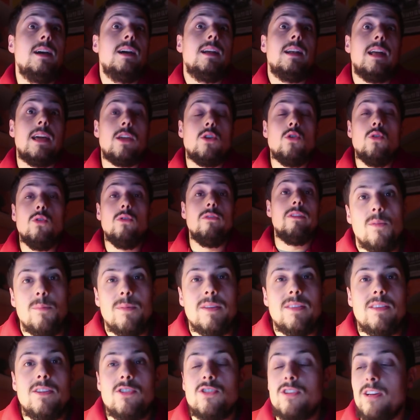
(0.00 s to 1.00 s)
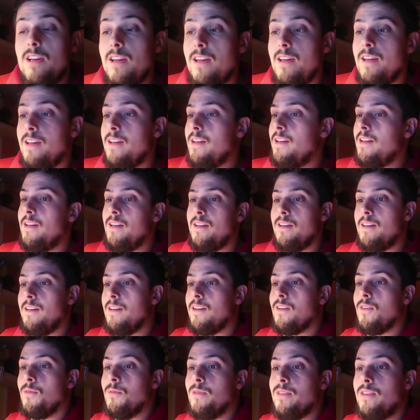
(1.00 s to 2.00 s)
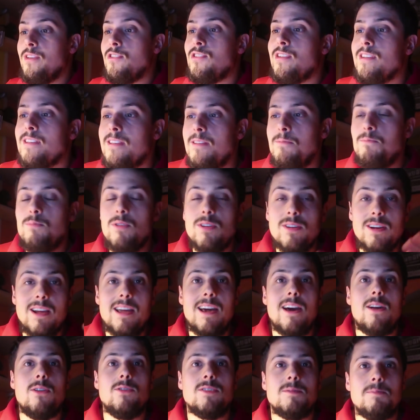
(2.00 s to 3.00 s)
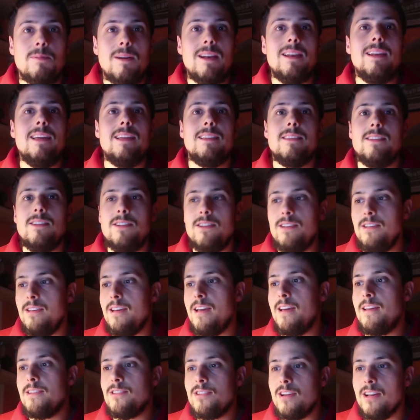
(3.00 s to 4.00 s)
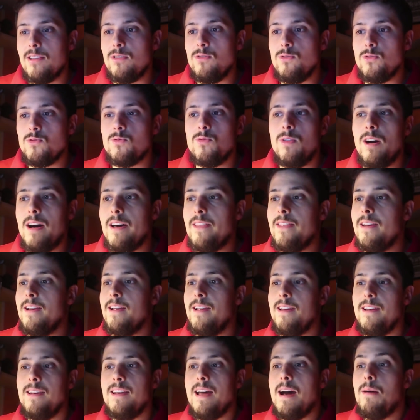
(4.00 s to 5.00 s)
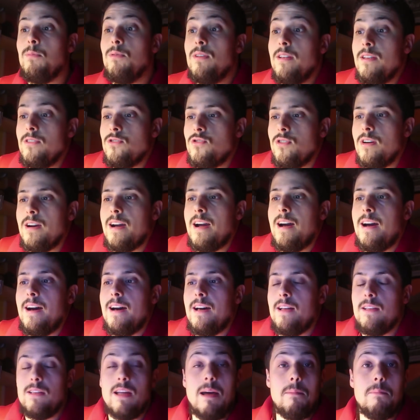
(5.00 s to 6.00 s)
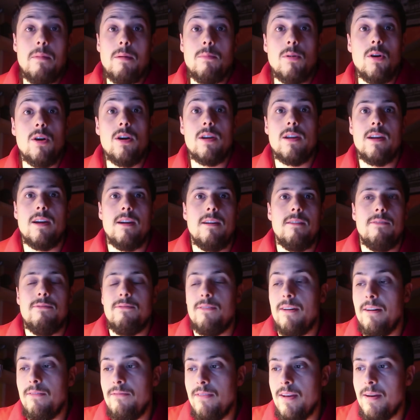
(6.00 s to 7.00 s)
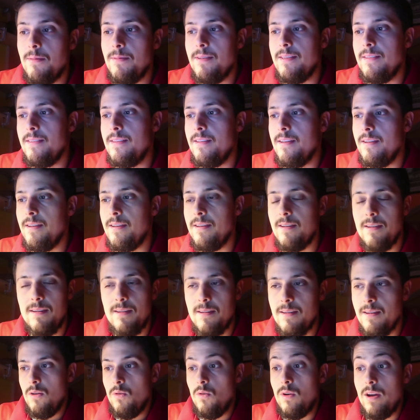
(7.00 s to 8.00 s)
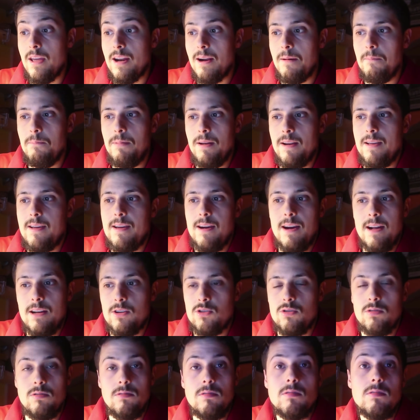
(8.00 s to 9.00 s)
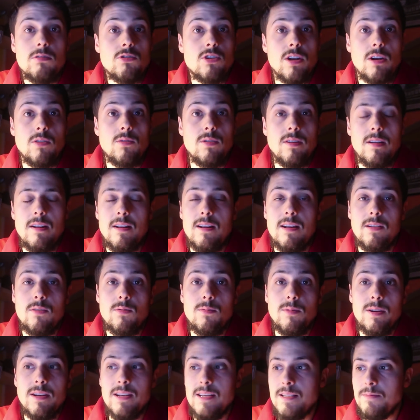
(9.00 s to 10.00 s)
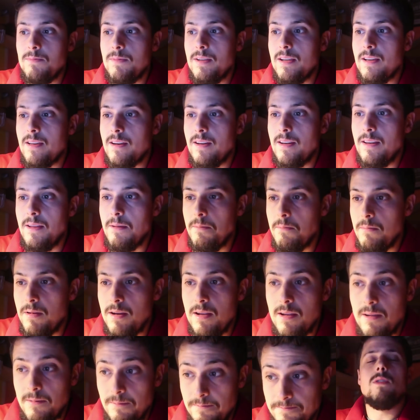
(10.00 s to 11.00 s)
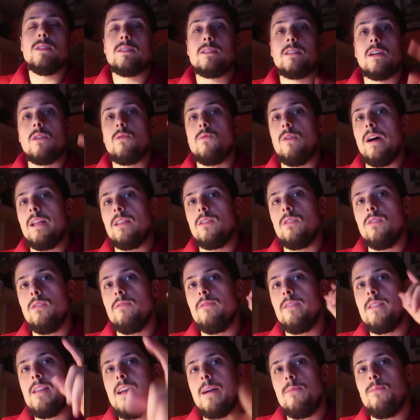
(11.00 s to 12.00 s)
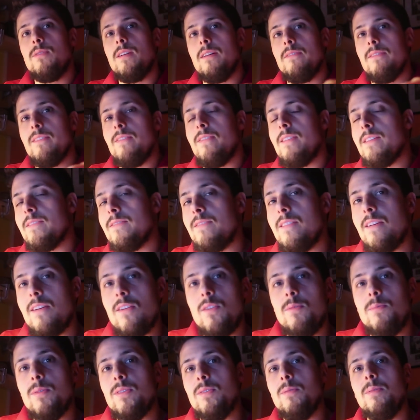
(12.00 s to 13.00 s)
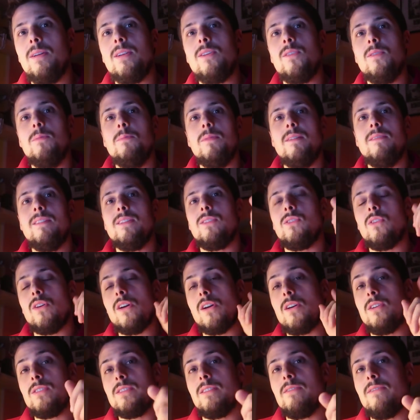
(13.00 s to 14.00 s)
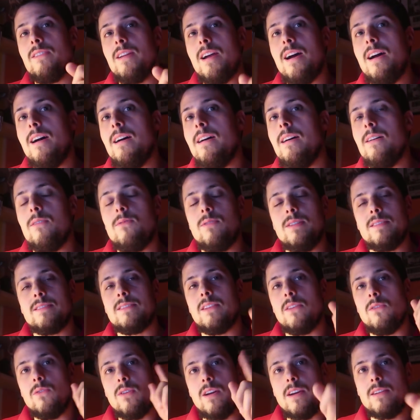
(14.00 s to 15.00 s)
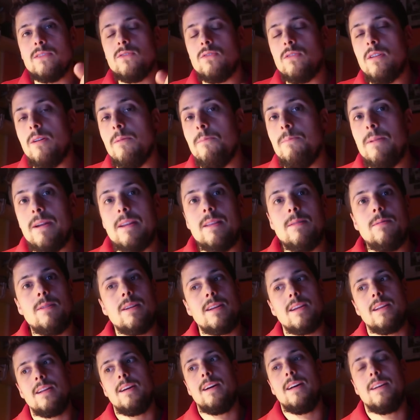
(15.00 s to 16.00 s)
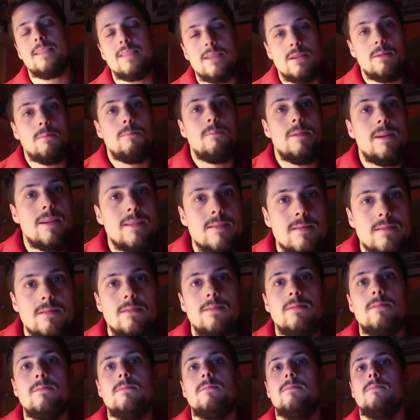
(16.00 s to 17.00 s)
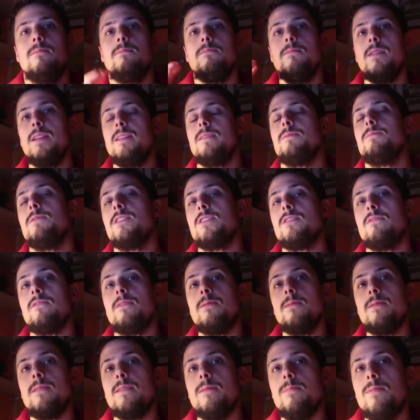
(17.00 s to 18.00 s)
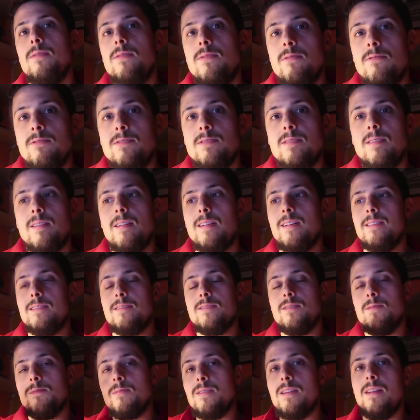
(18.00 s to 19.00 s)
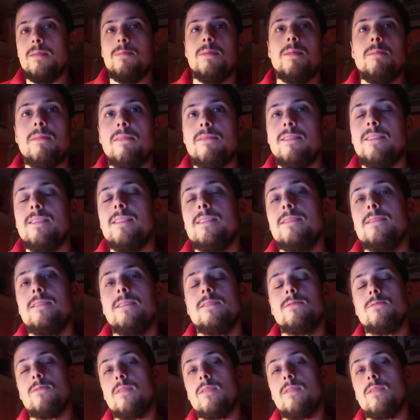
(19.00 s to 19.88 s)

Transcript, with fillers: la Juve, come dice, come dice il buon caro Spalletti, è a due squadre. Il Napoli gioca a memoria e fa veramente un gran bel calcio. Hanno degli automatismi incredibili. Questo è quanto. Vediamo la fantastica Roma domani col Benevento che cosa farà. Questa è un'occasione da non perdere perché la Lazio ha perso. Mi dispiace veramente per i tifosi della Lazio, per la prima fantastica